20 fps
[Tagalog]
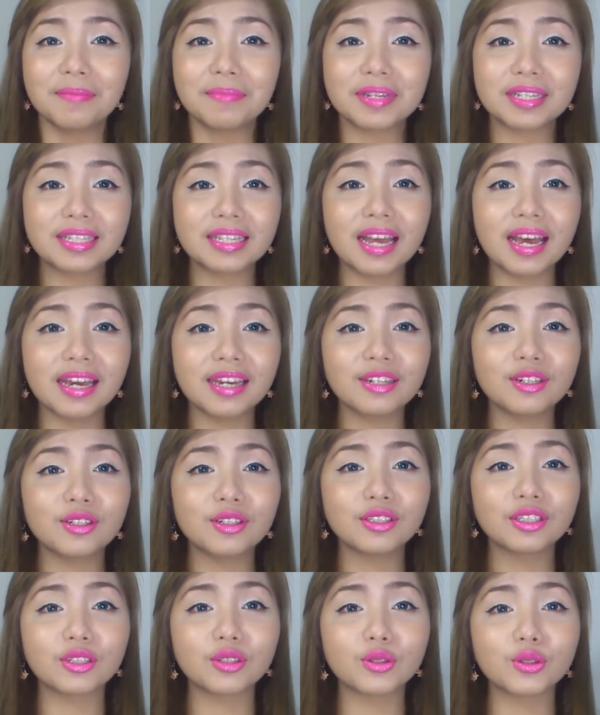Basta
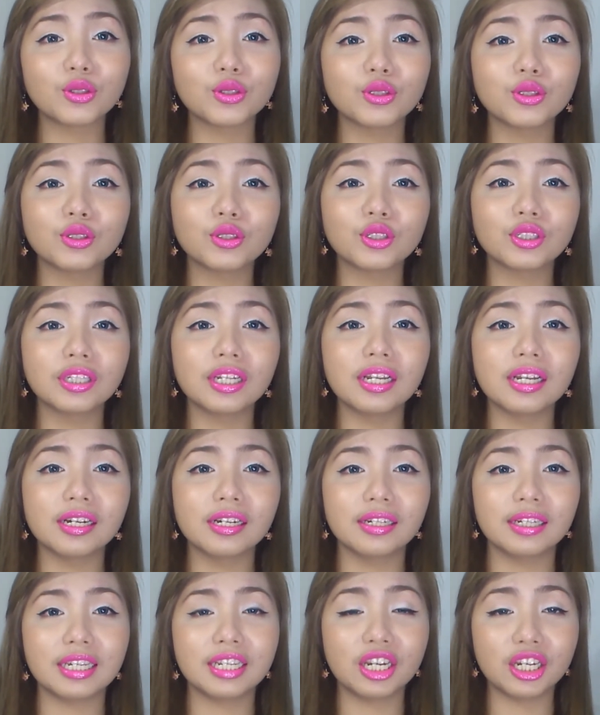yun, sa susunod ko na lang,
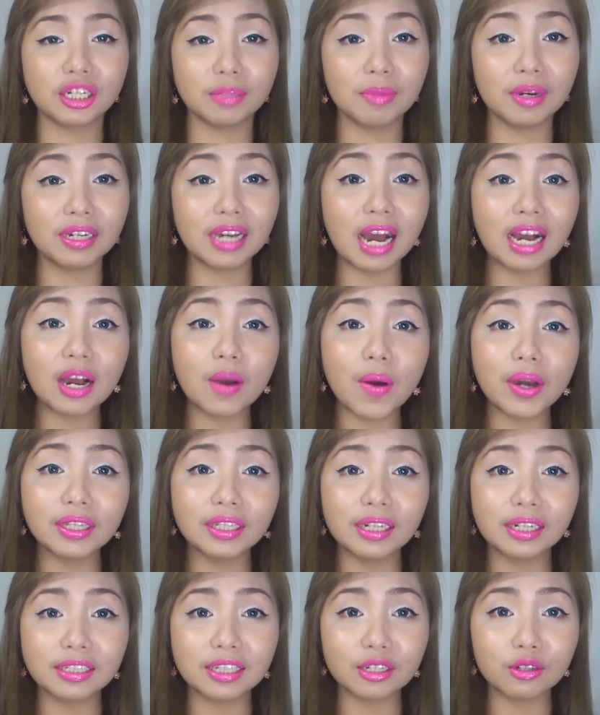maggagawa
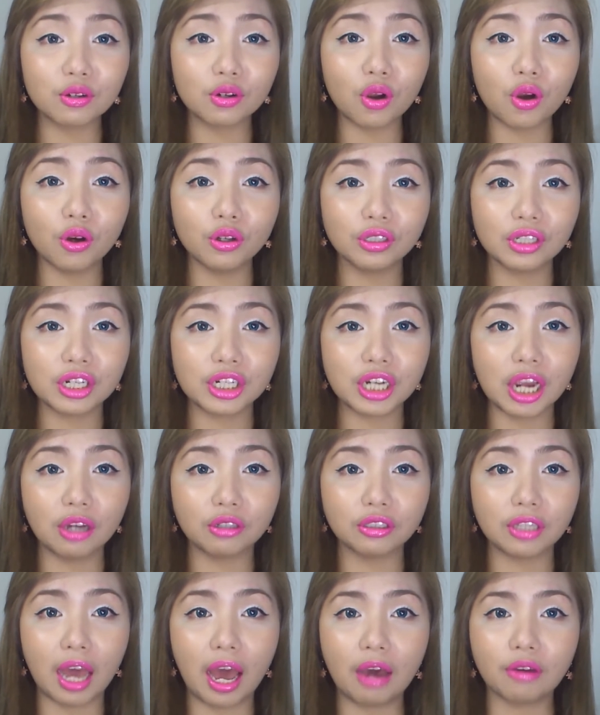na lang siguro ako ng
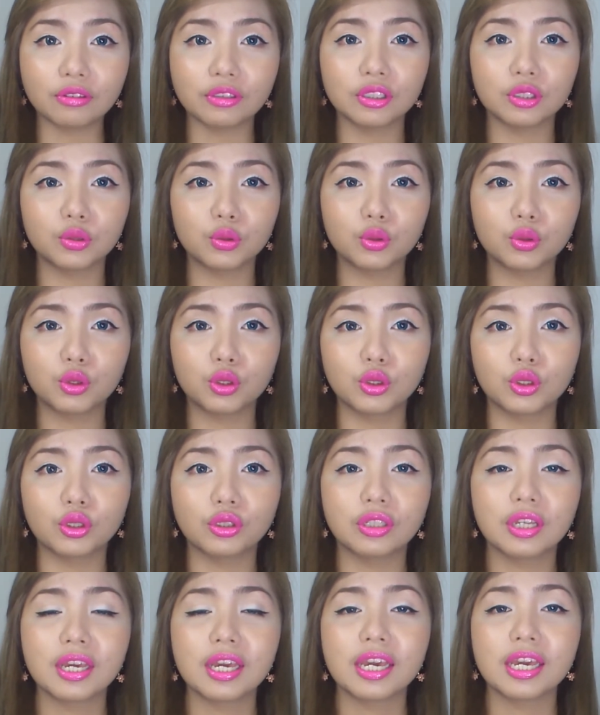shoutout sa susunod.
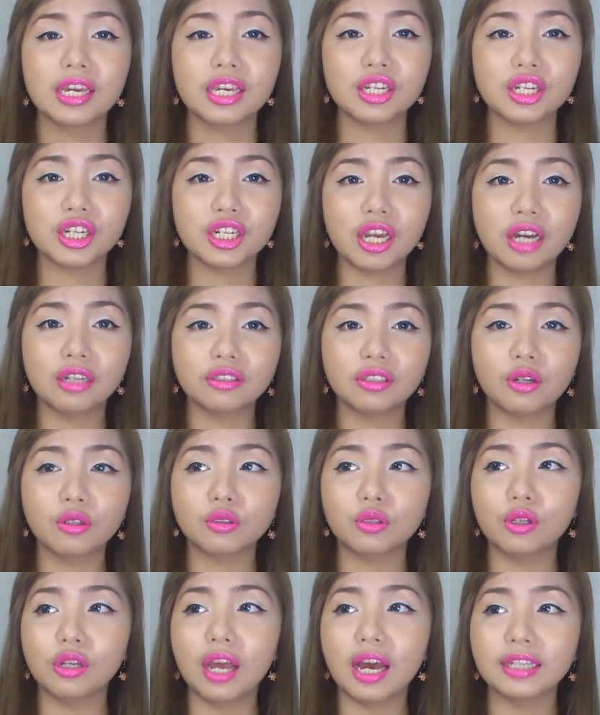
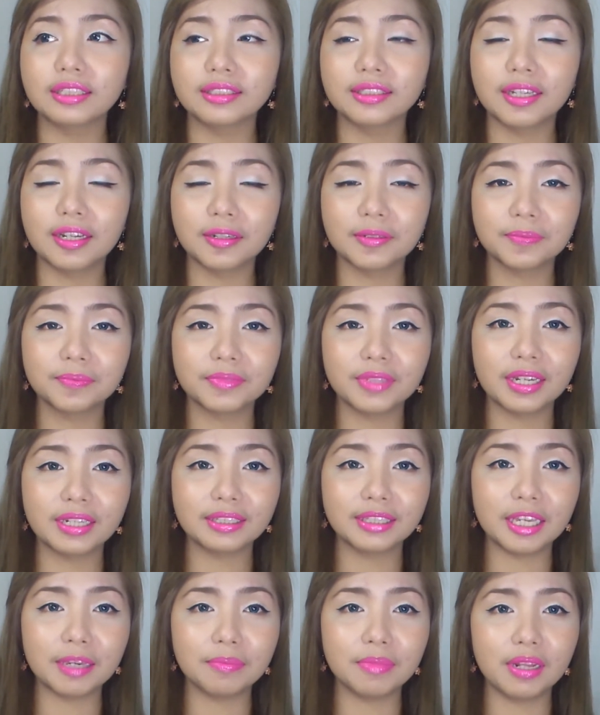Isa-shoutout ko lahat ng, ng
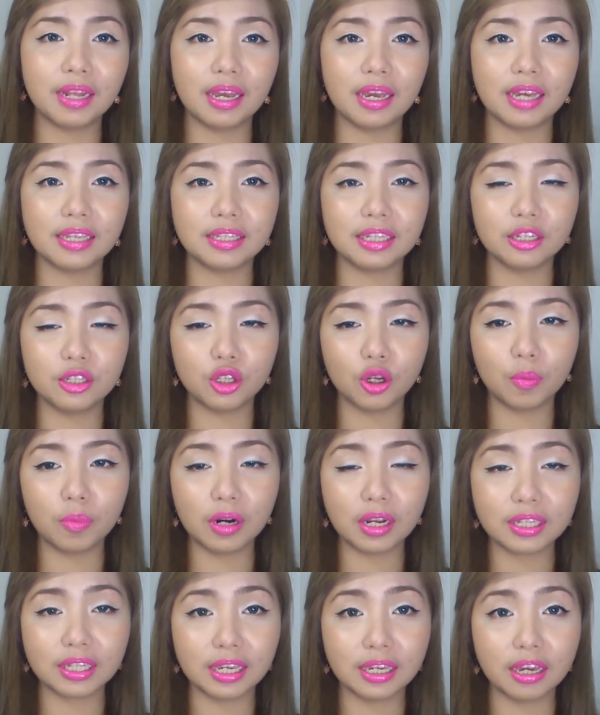name nila. As in,
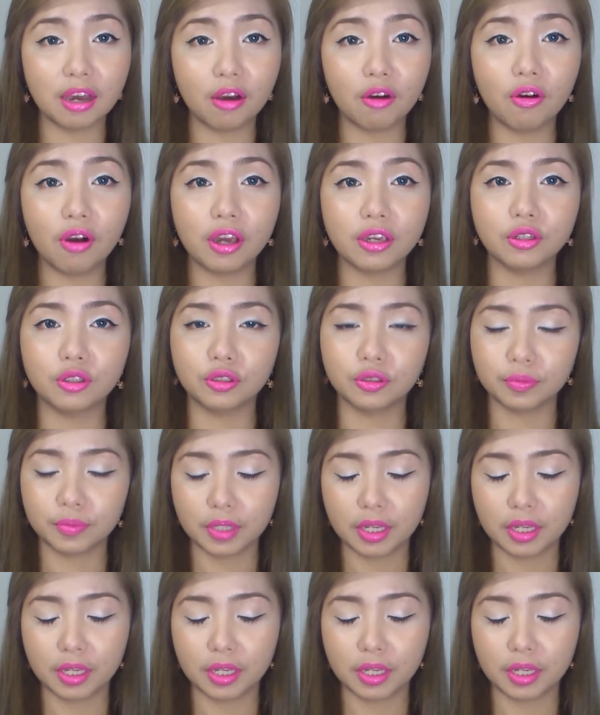sobrang saya ko ngayon.